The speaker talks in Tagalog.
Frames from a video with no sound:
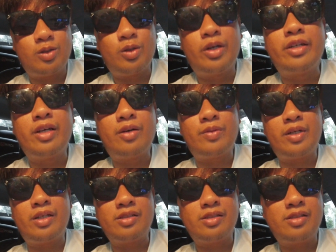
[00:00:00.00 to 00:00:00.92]
2 and a half
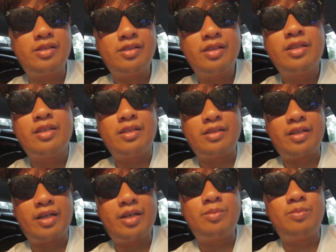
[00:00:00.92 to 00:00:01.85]
hours
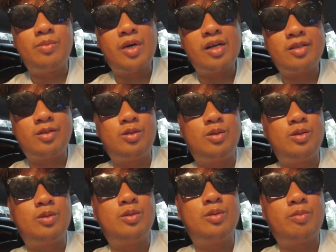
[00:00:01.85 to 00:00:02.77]
drive back to
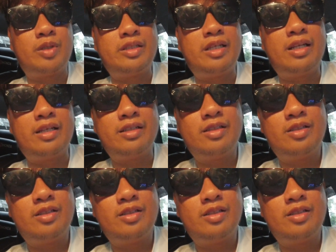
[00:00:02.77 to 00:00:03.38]
Manila.